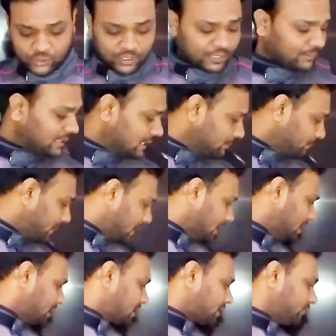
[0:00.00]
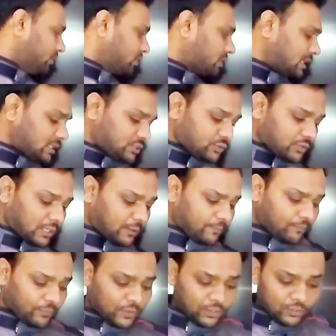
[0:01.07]
जो कि मैंने पहले रिव्यू कर चुका
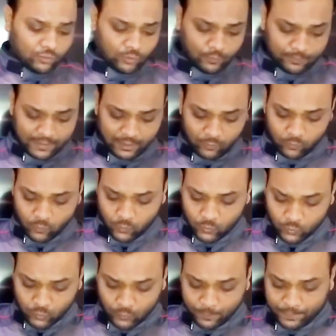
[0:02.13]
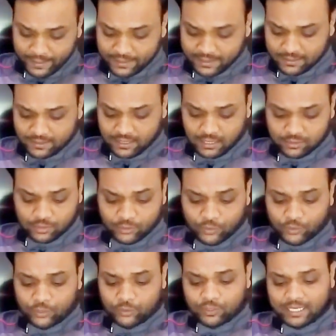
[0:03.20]
हूँ तो मैं उनको पहन के दिखाता
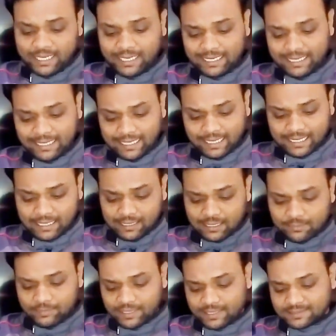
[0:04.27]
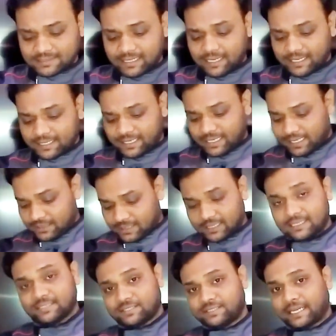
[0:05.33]
हूँ क्योंकि ये कलर मैंने सेलेक्ट किया
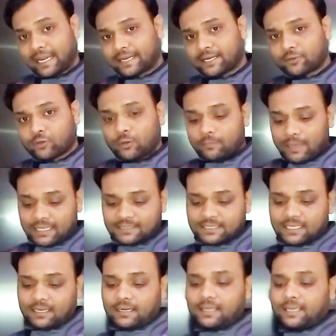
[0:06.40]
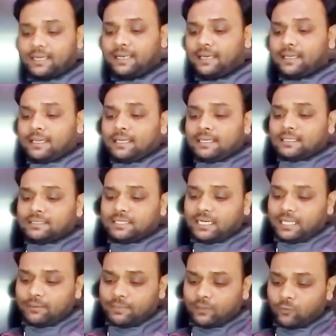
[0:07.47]
था इस जैकेट को मैच करने के लिए
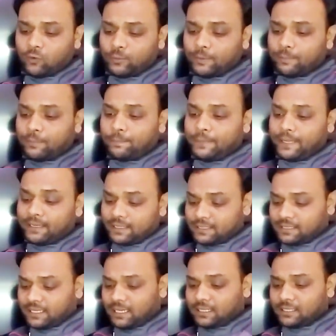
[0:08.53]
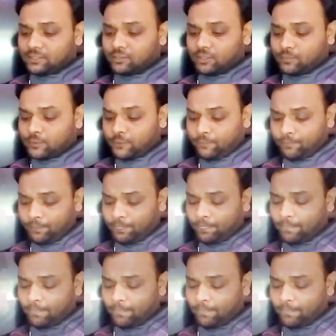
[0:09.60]
चलिए मैं वो भी पहन के दिखा देता हूँ आपको